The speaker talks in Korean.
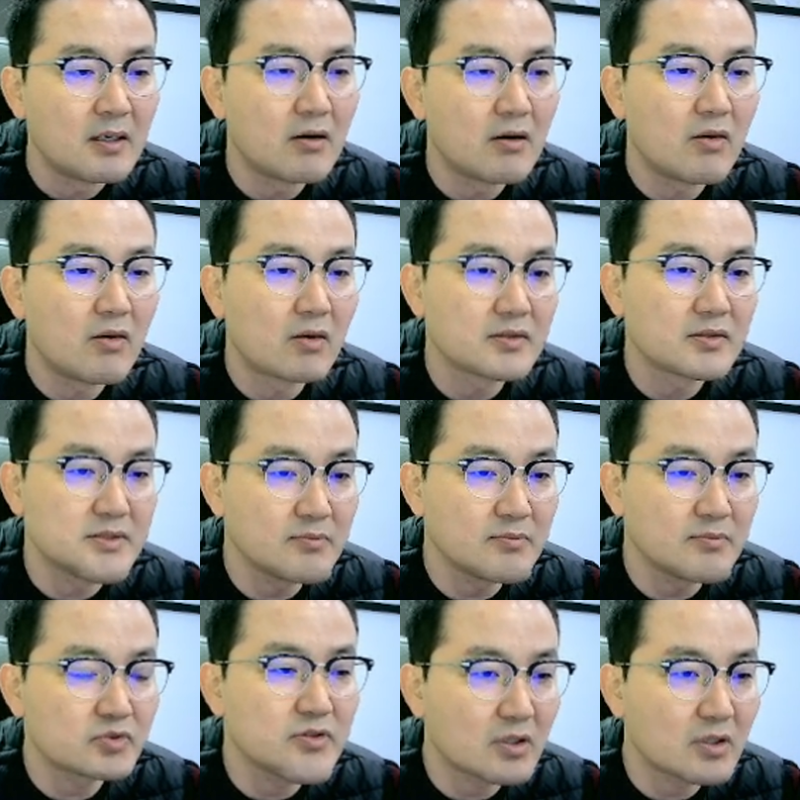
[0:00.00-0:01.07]
어,
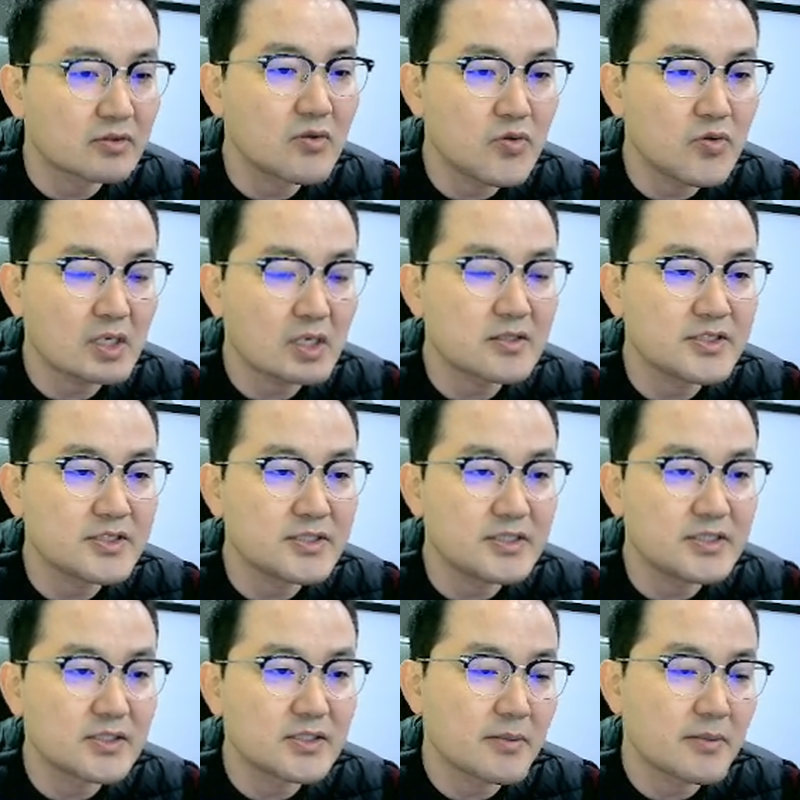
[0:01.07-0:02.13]
선물은 어떤 걸로 할
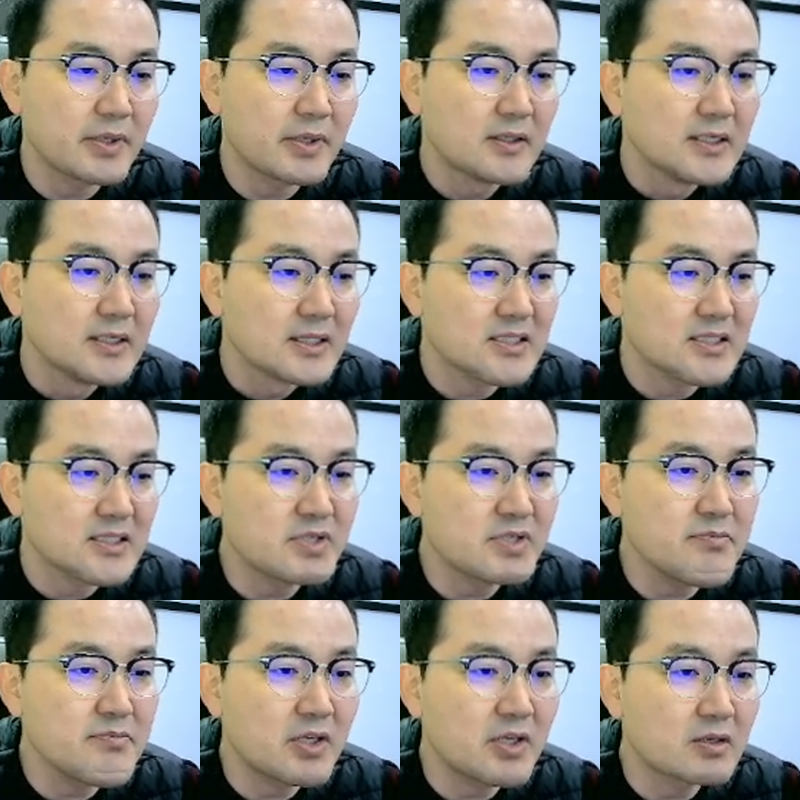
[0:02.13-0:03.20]
것인지 그 다음에
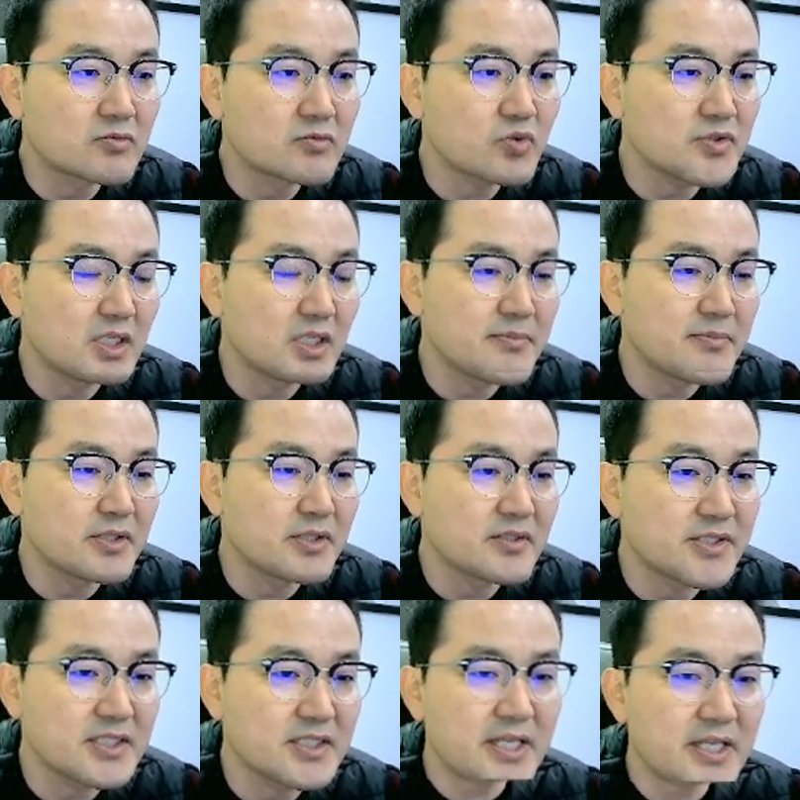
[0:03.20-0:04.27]
3천명 구독자 이벤트는
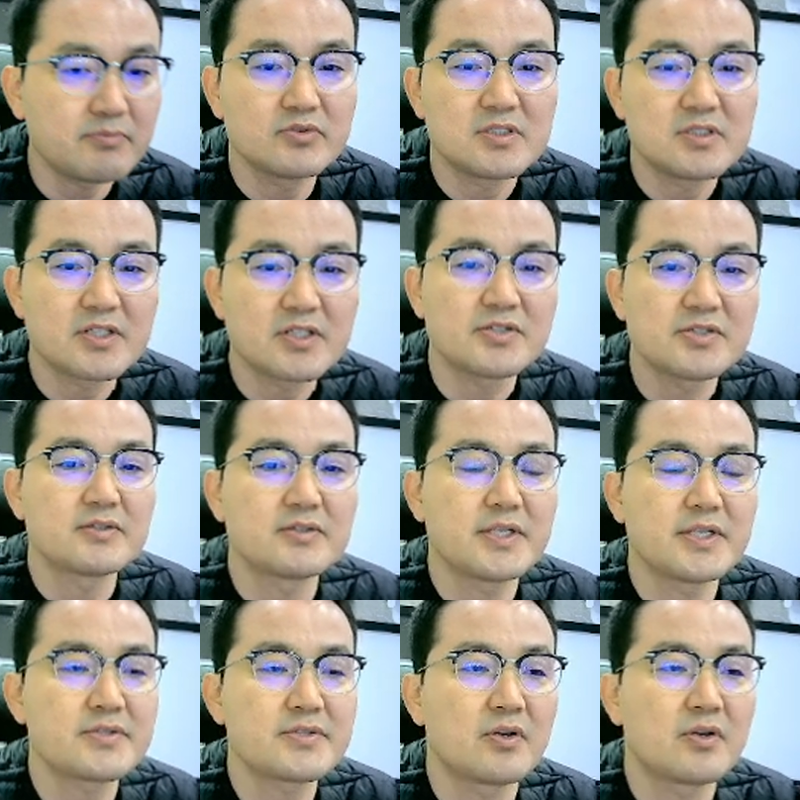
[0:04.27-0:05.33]
제가 세 분을 선정을
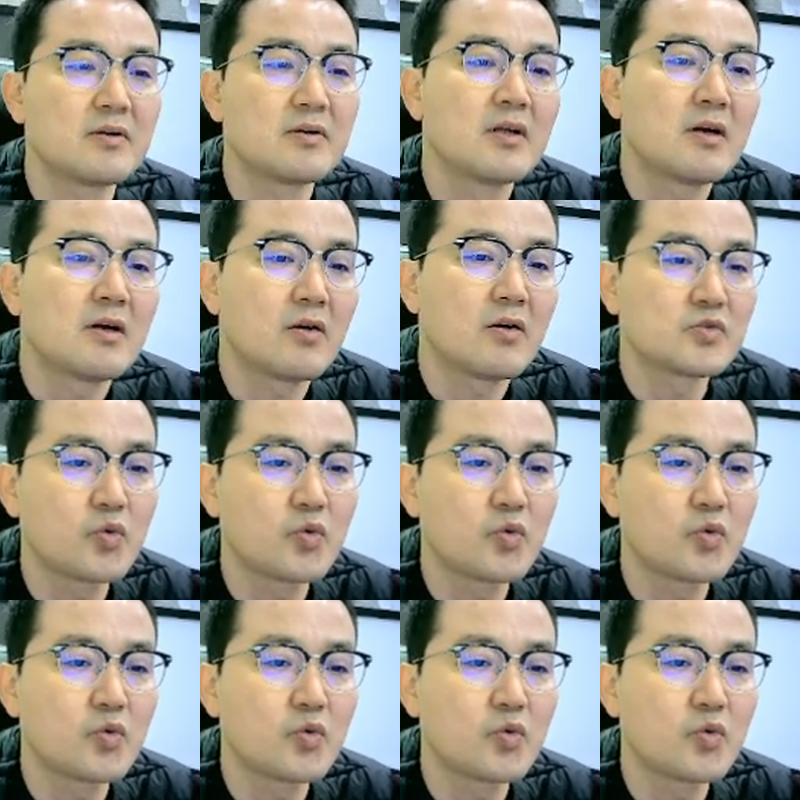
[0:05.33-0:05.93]
해서 어,